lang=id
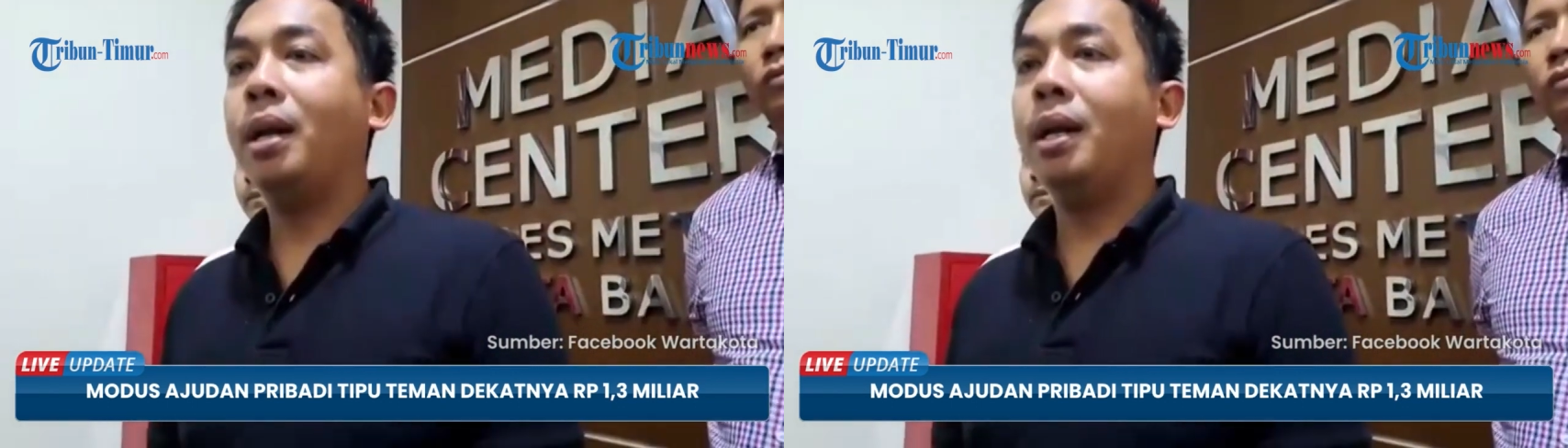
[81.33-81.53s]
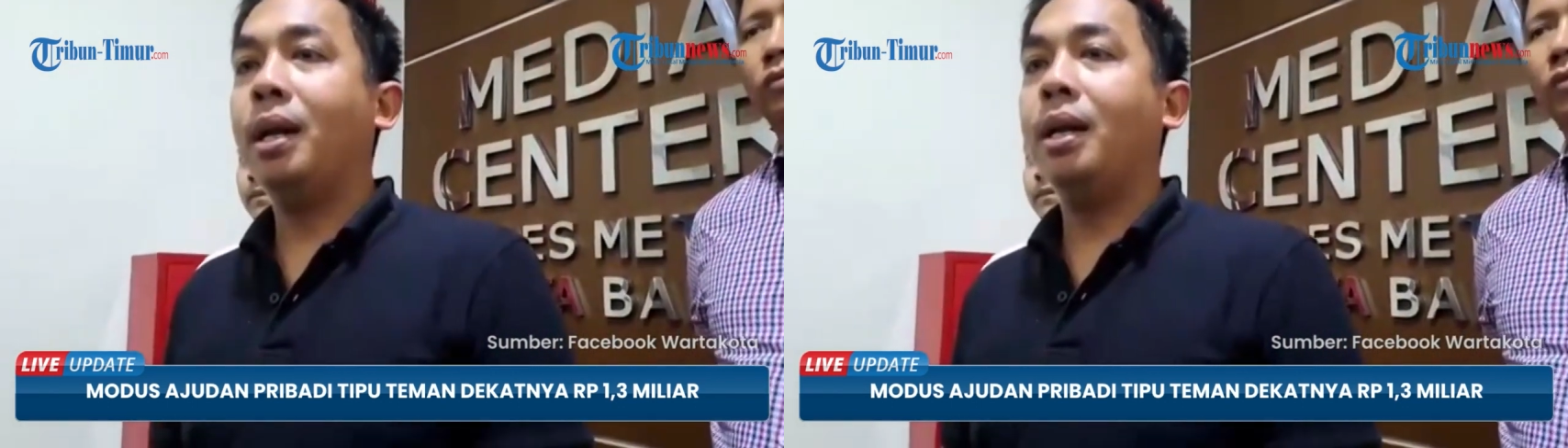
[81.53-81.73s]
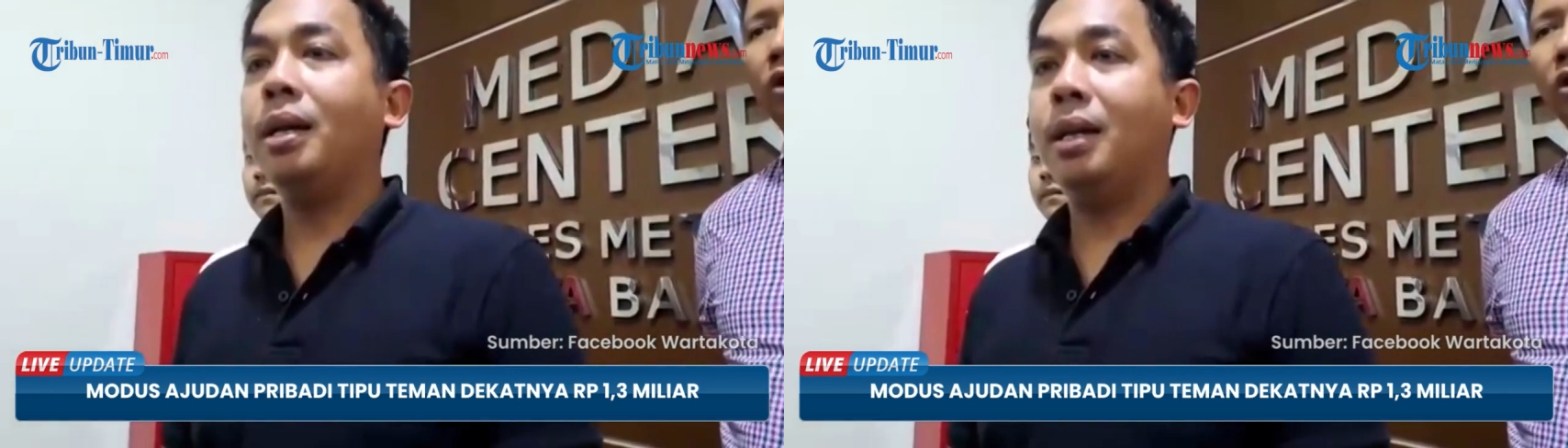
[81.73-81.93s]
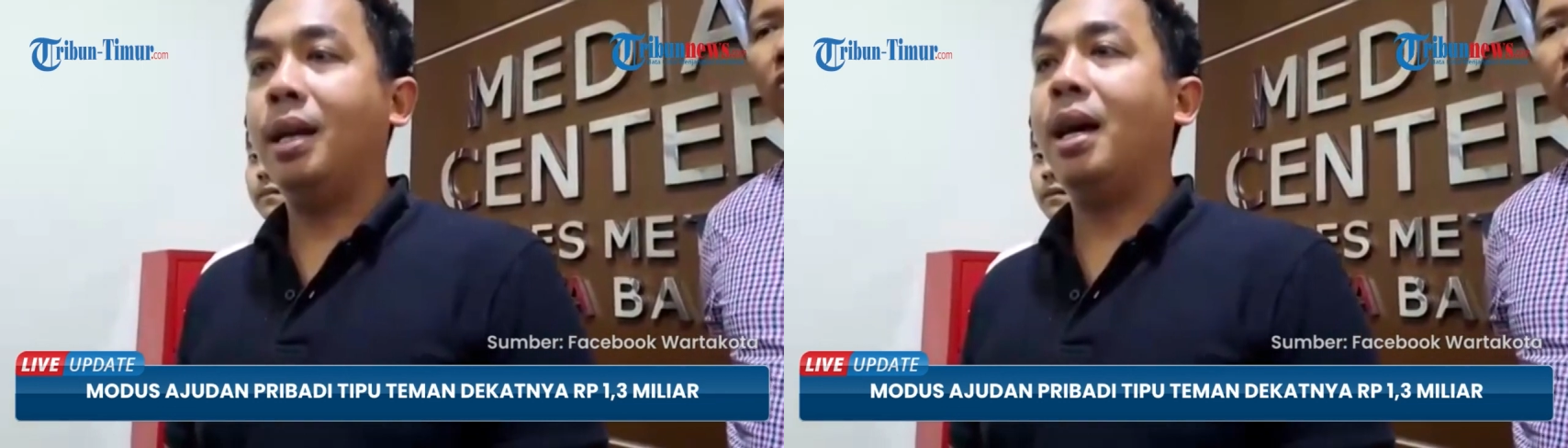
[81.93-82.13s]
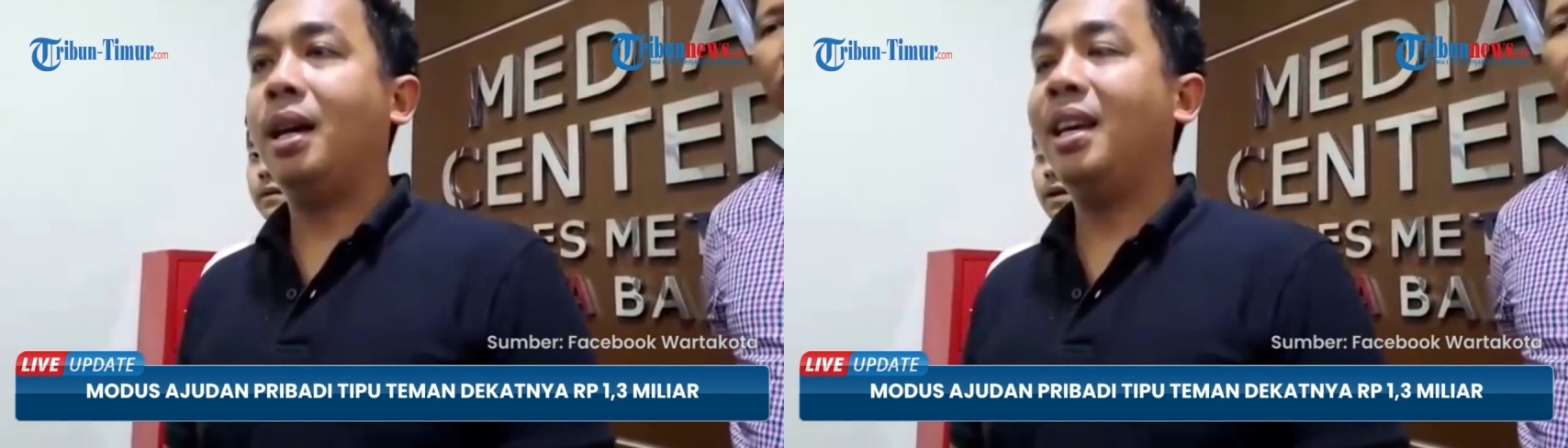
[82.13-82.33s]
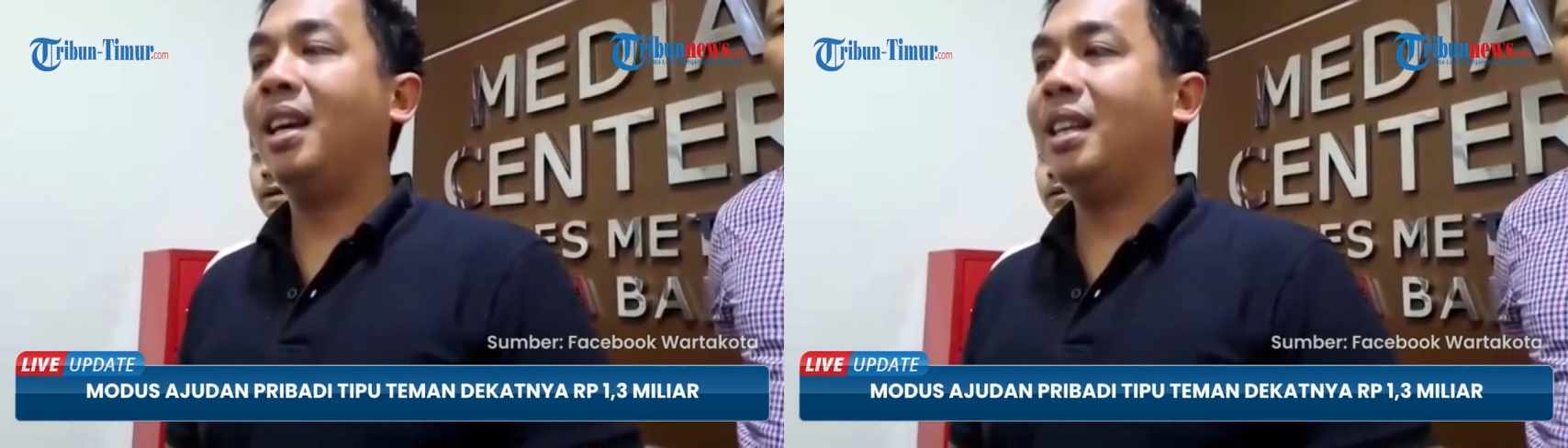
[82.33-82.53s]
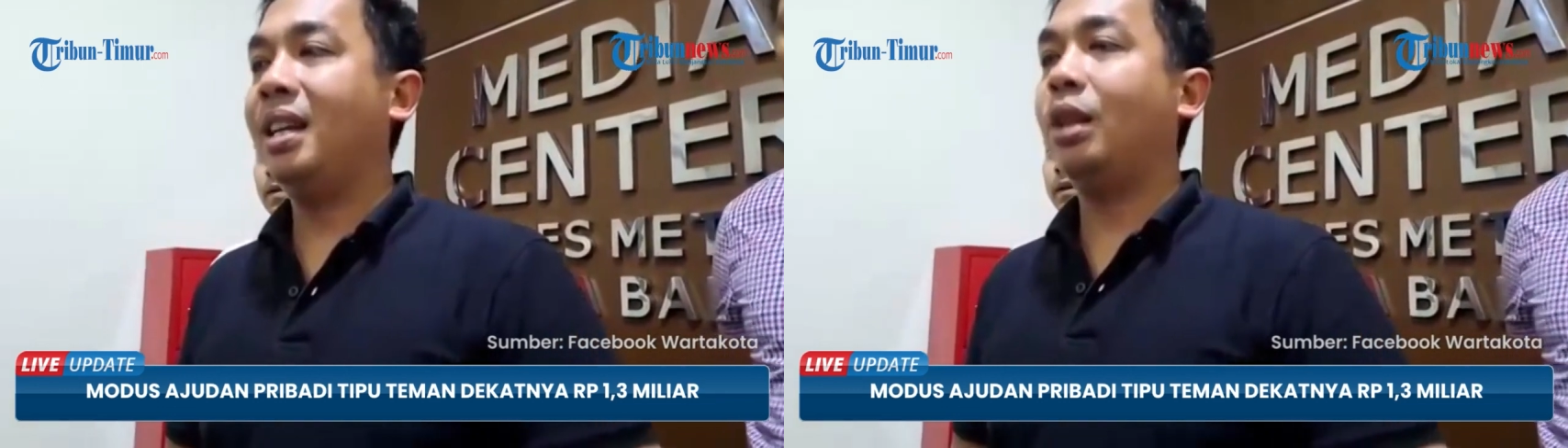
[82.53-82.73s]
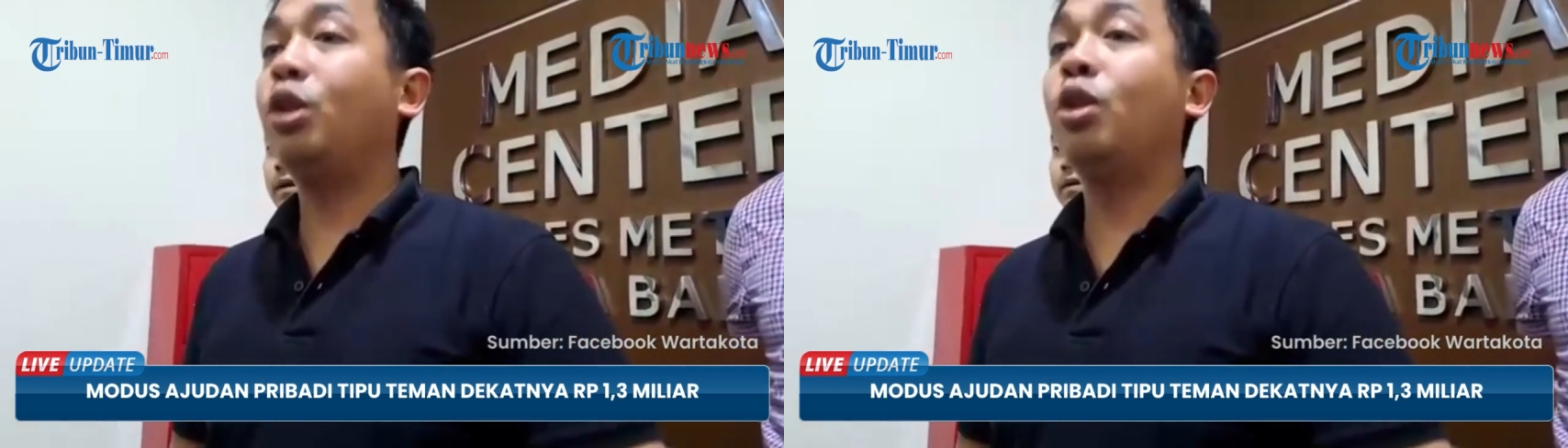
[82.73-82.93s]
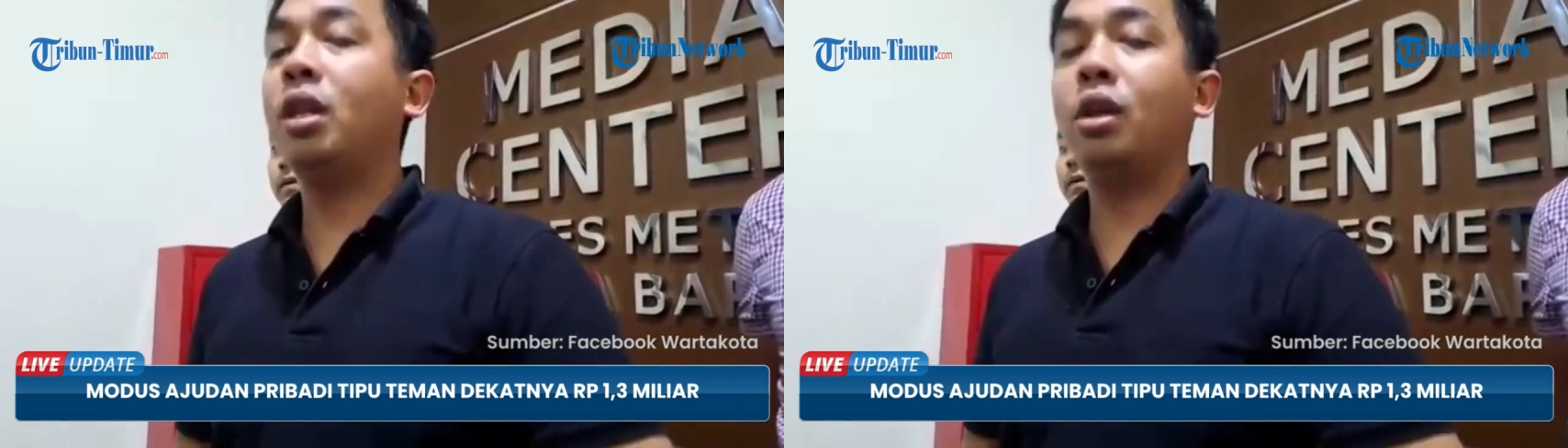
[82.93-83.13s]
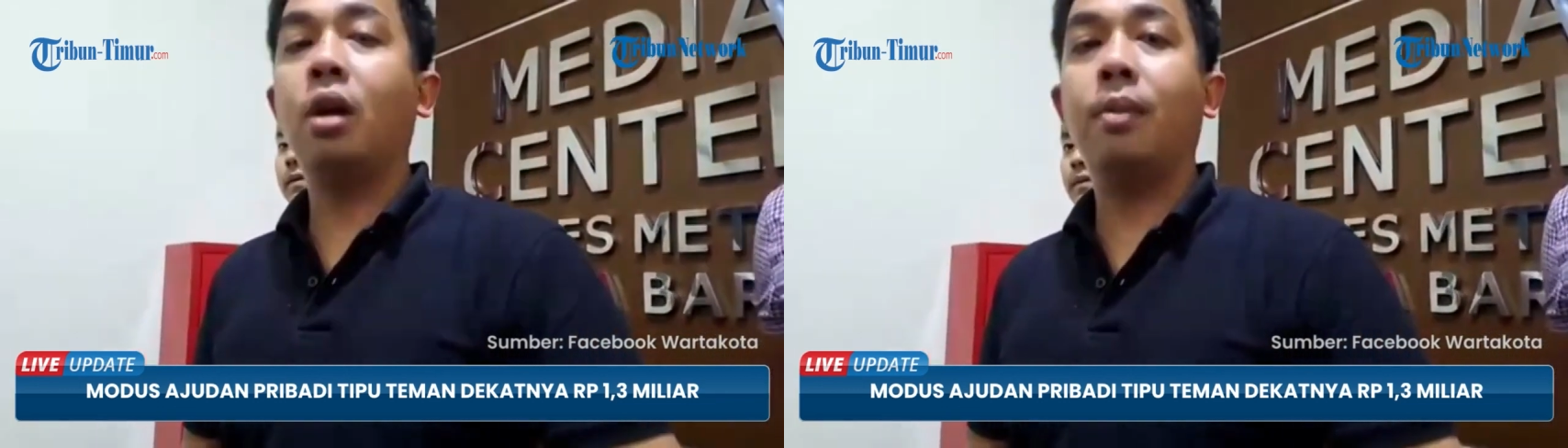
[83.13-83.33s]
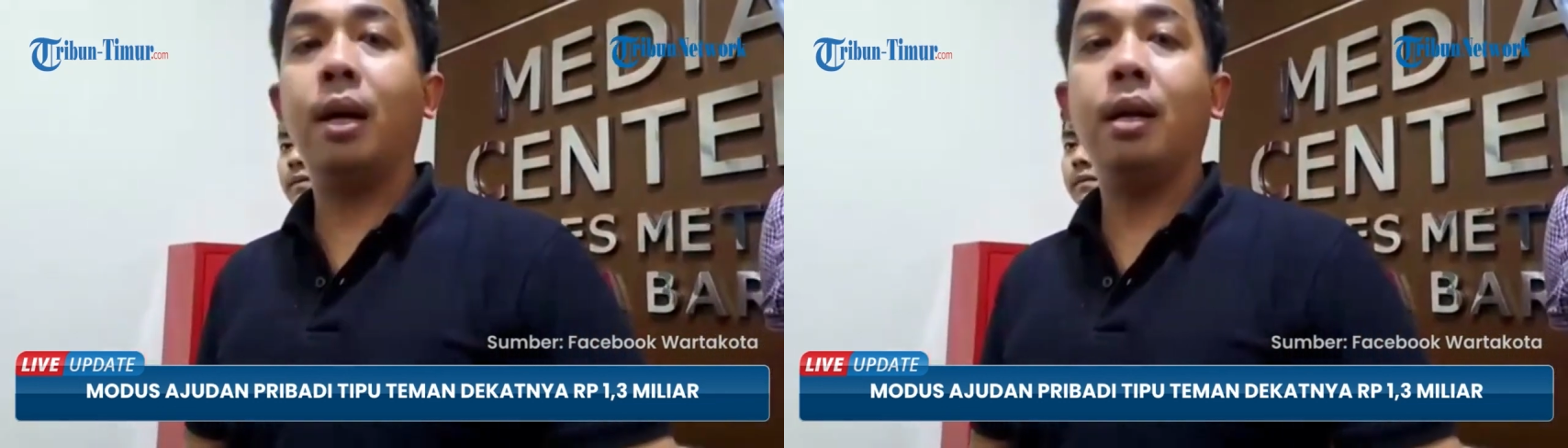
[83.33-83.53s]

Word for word: Sebagai informasi, ajudan pribadi memiliki